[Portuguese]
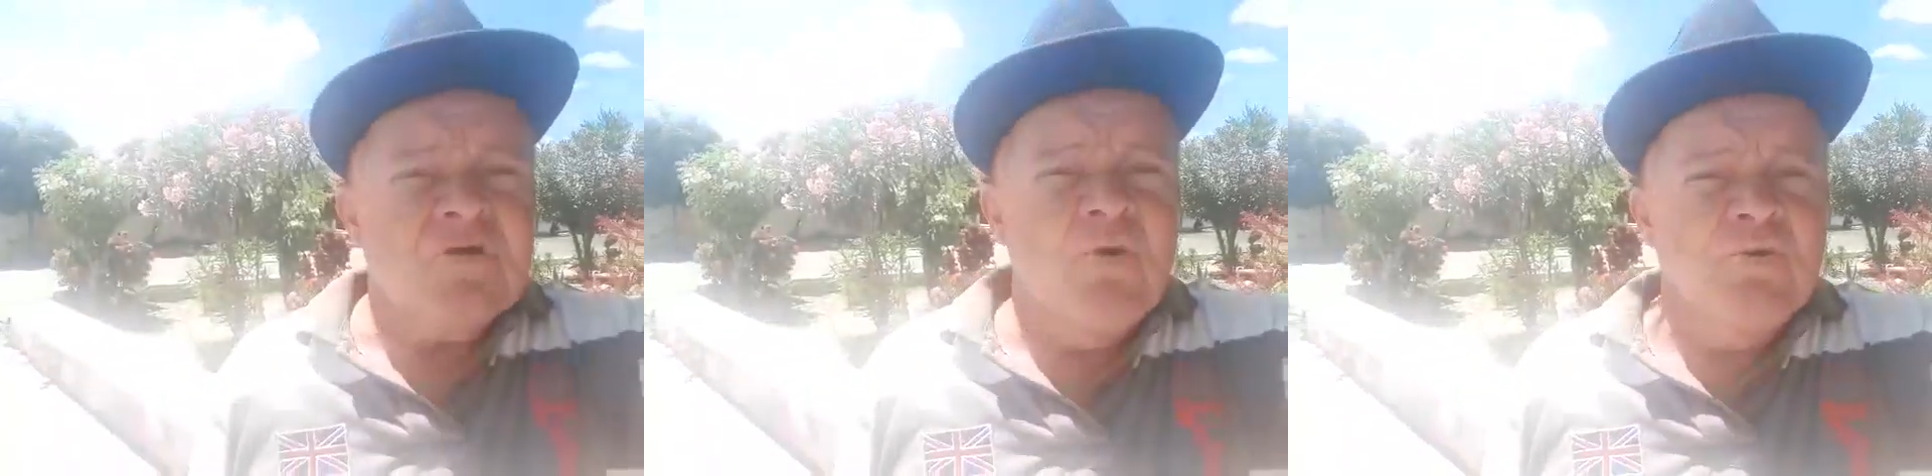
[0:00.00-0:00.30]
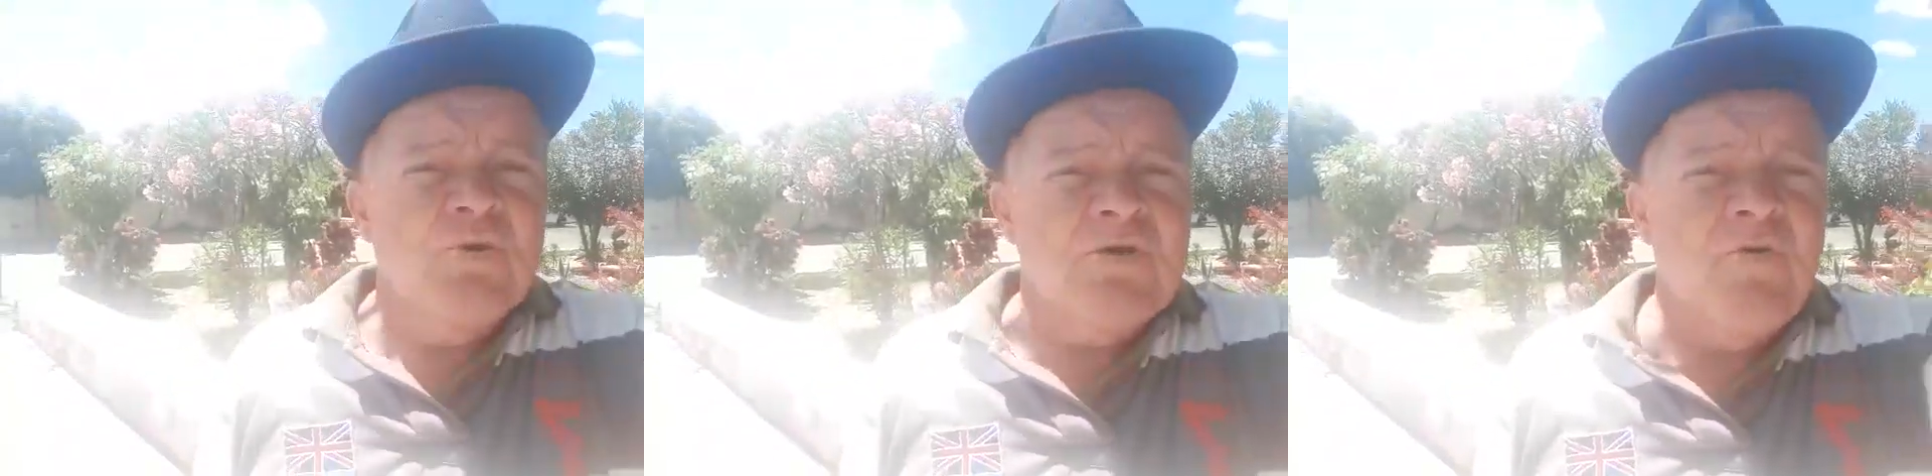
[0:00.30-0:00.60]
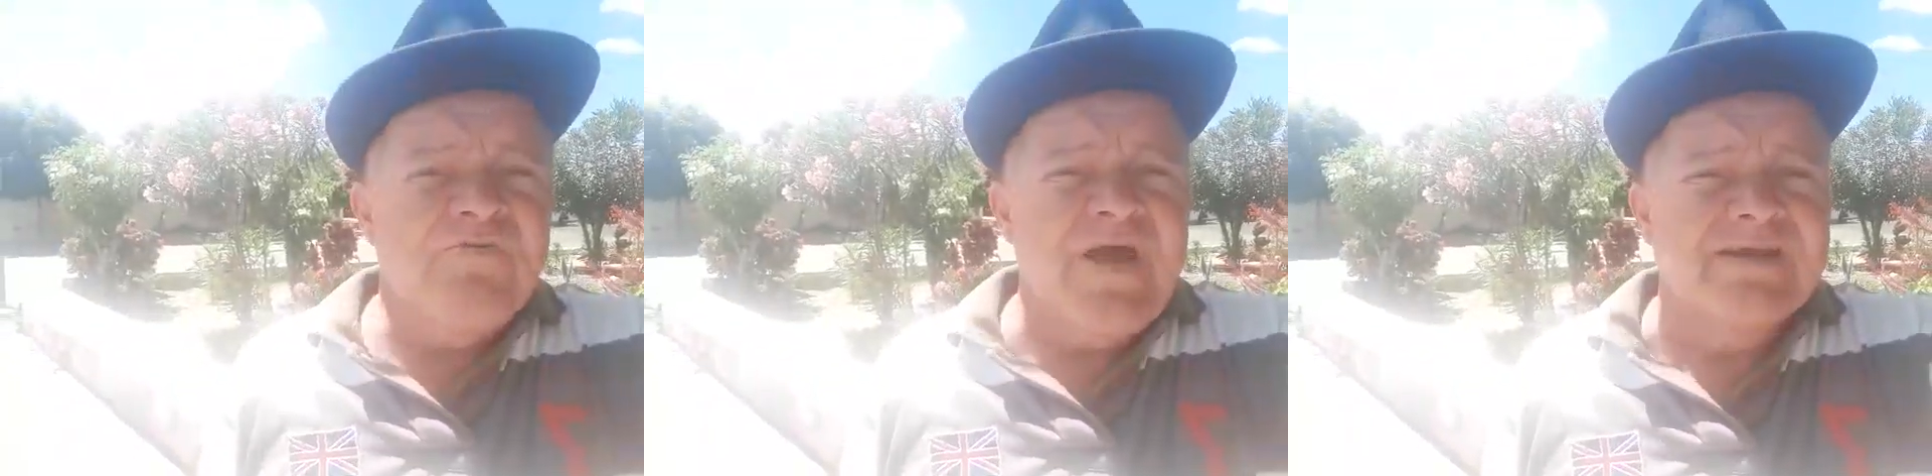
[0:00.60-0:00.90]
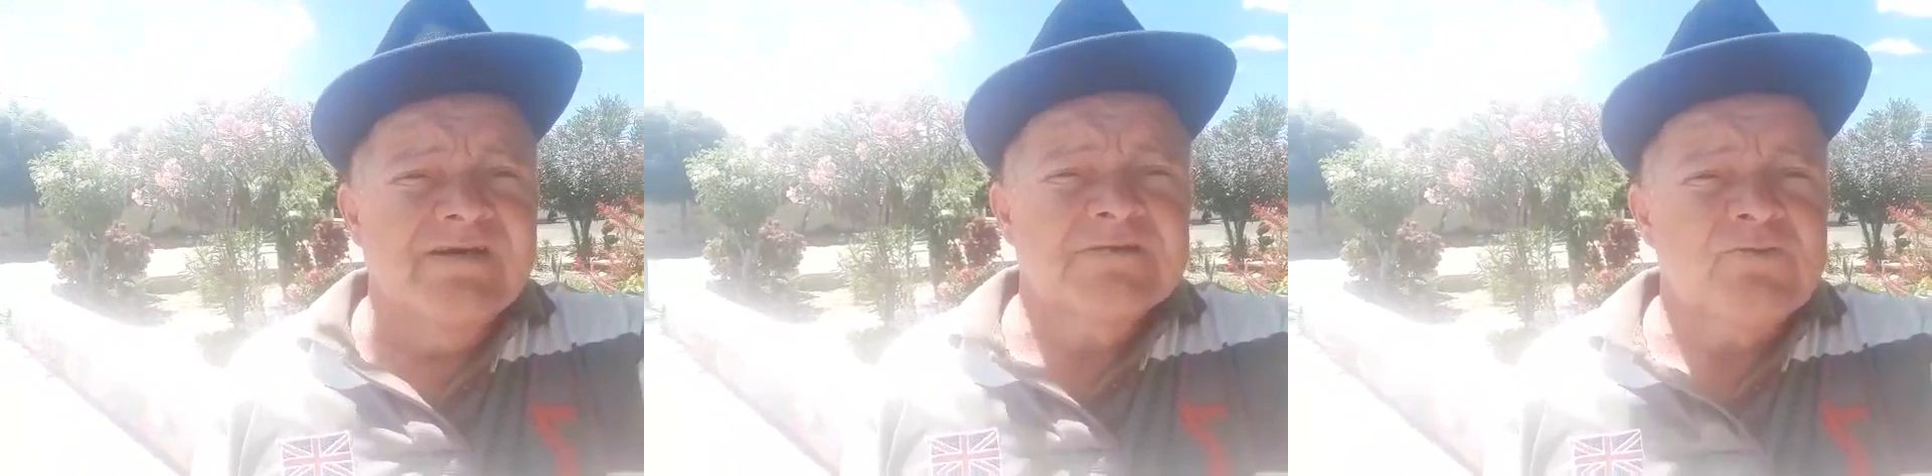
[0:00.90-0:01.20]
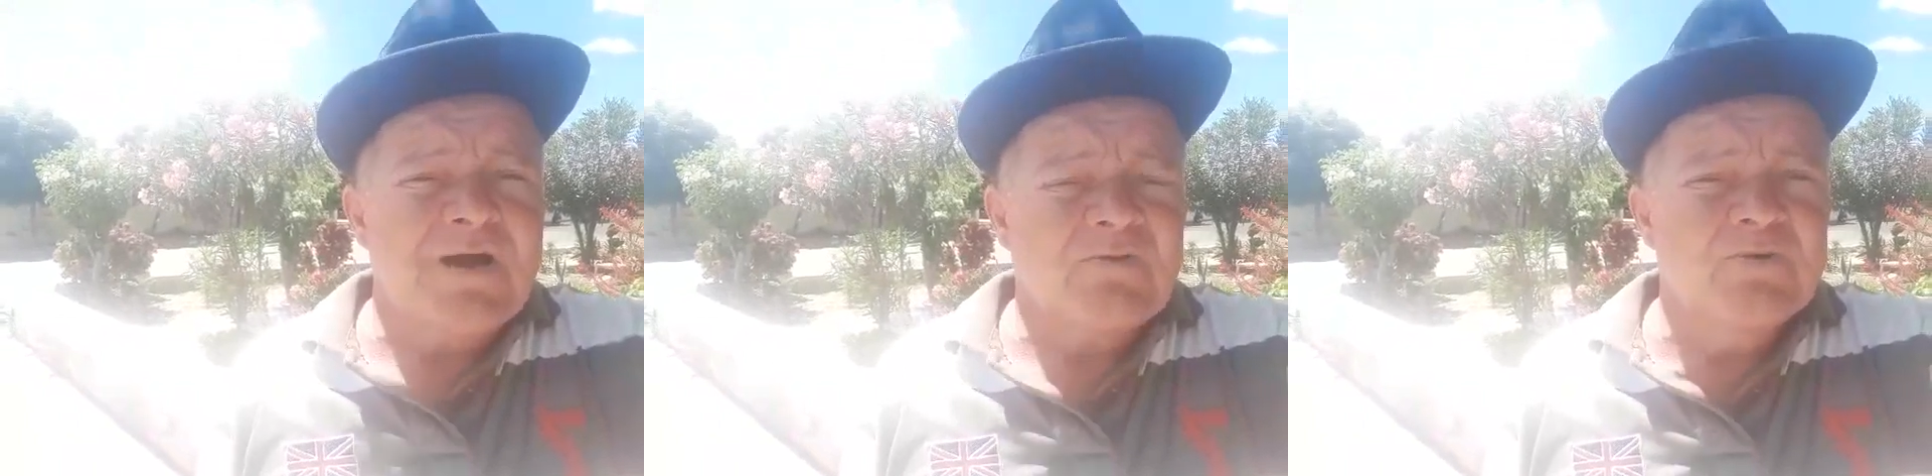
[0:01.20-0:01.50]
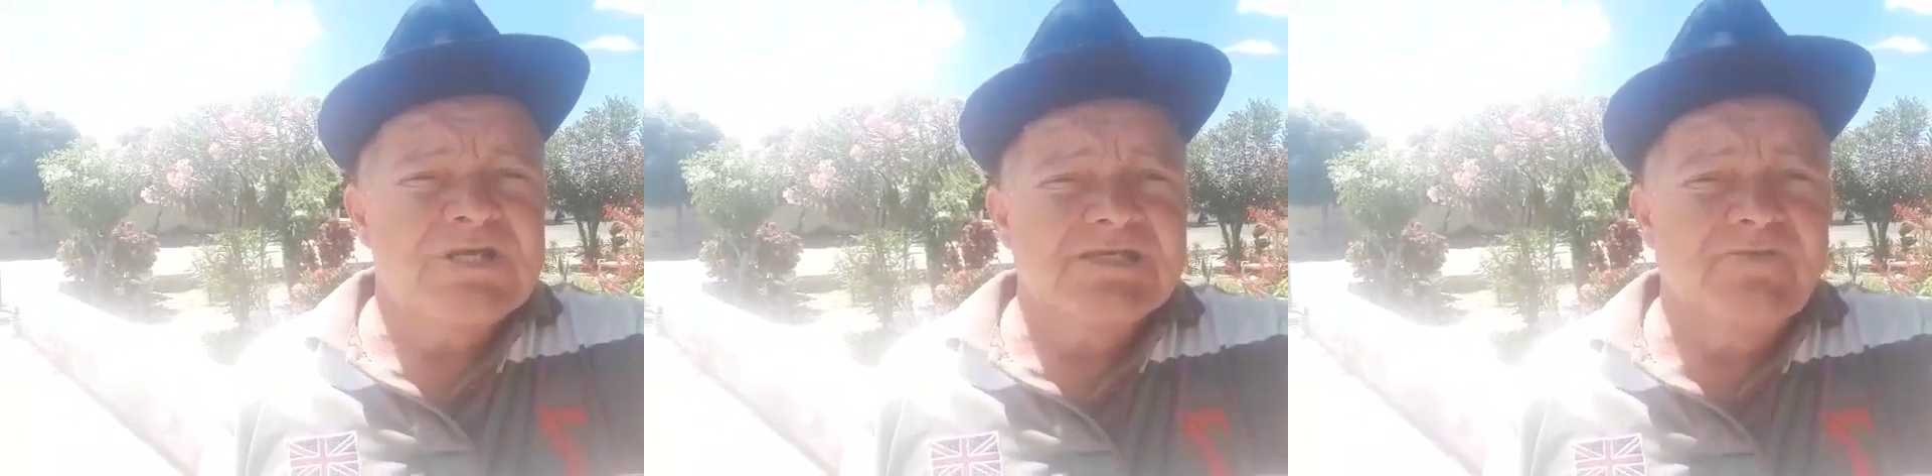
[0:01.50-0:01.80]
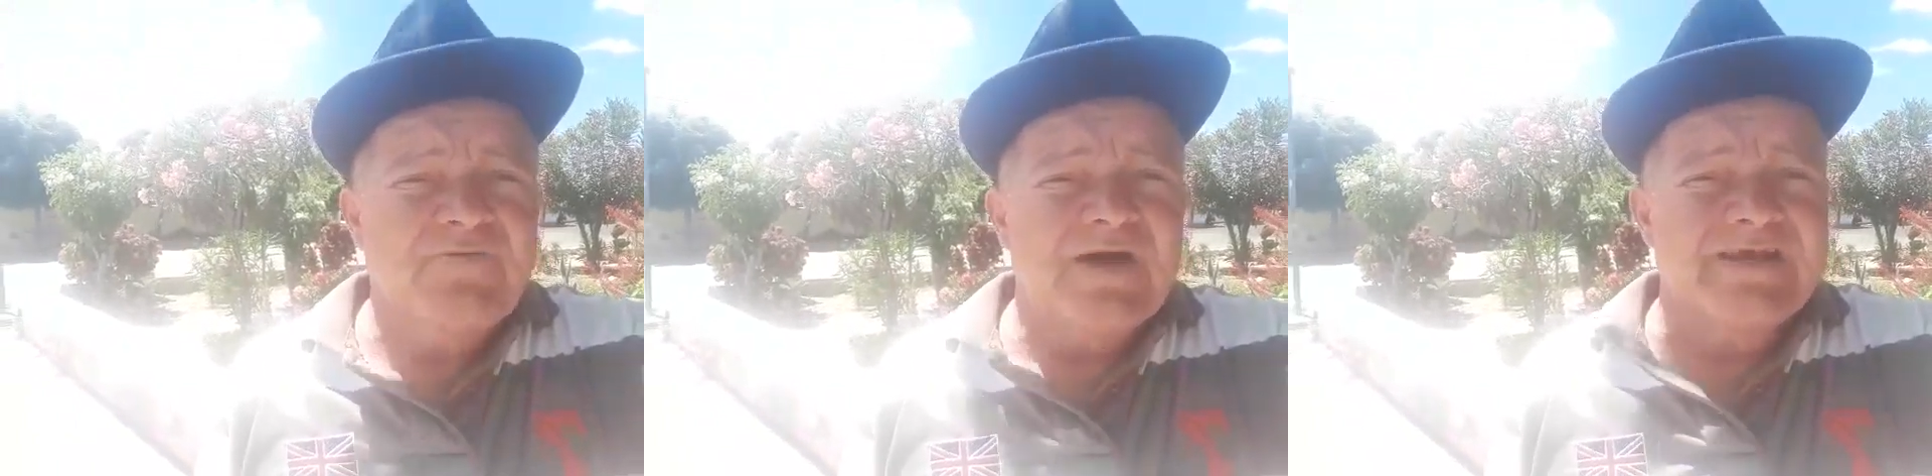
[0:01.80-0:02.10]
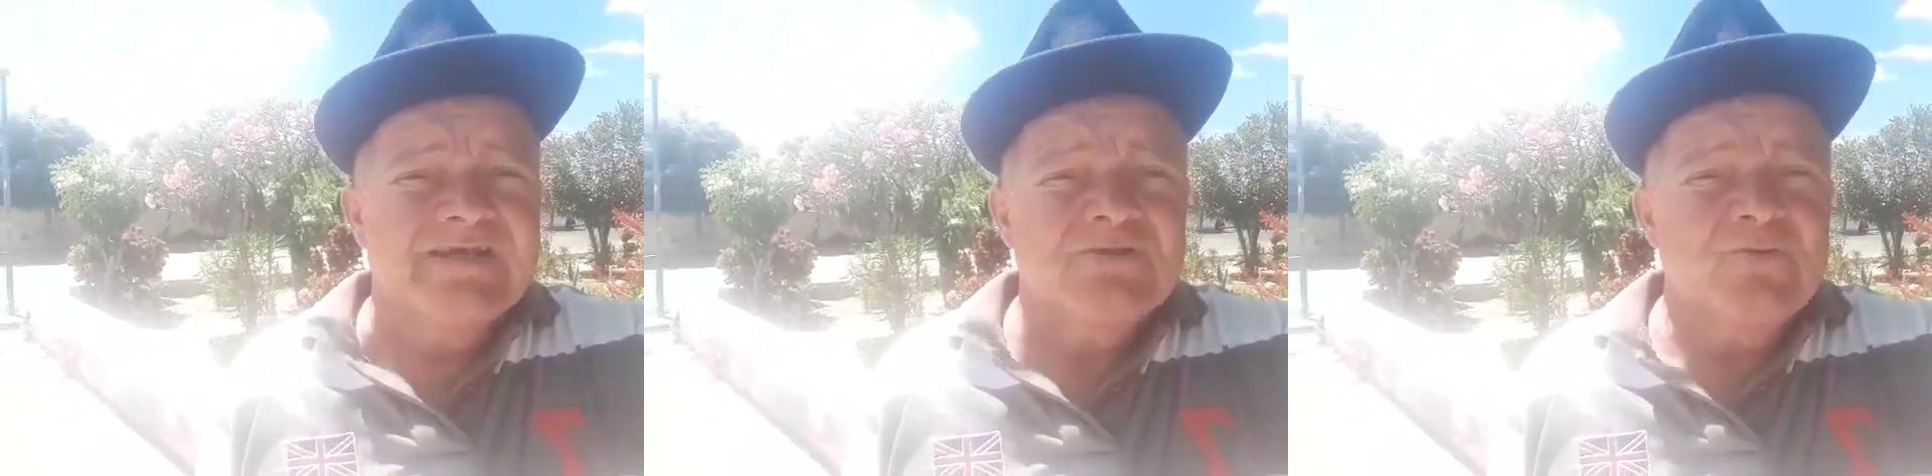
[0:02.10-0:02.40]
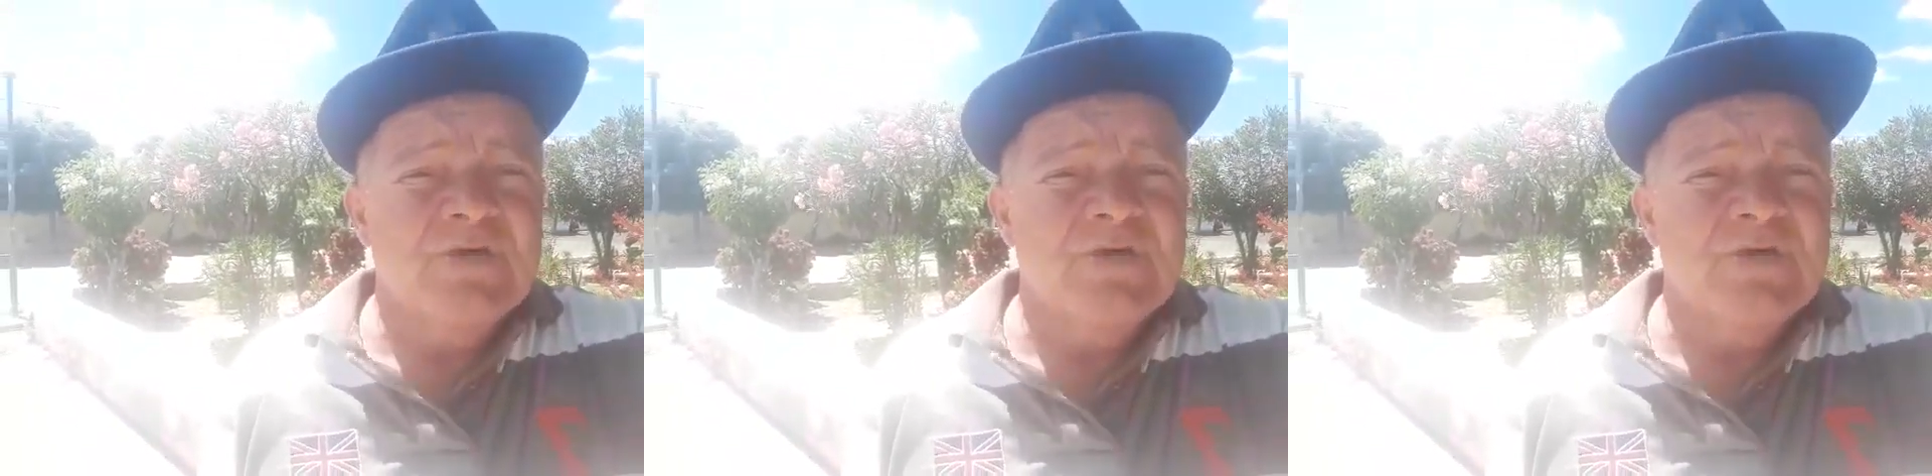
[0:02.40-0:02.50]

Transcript: Com Lula governando, a coisa é diferente,